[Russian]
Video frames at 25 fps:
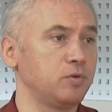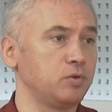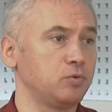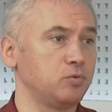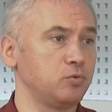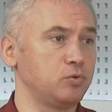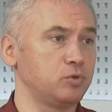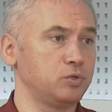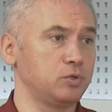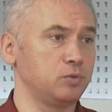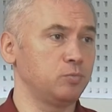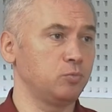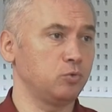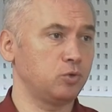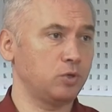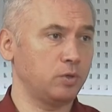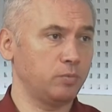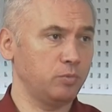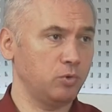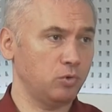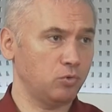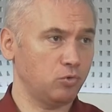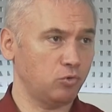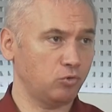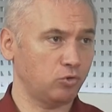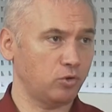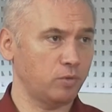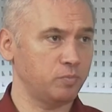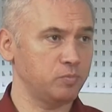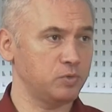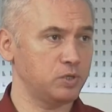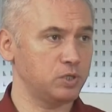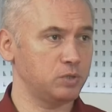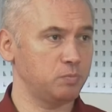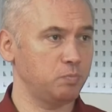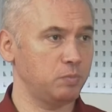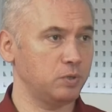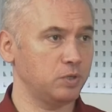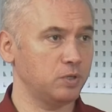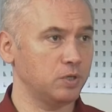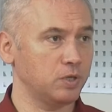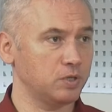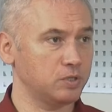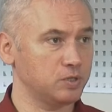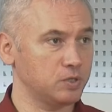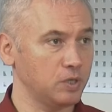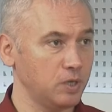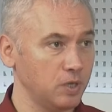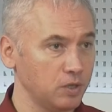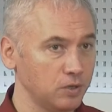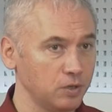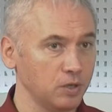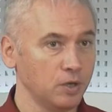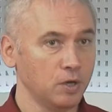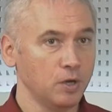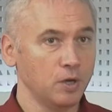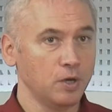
то есть ему там не то, что там 10-15 лет.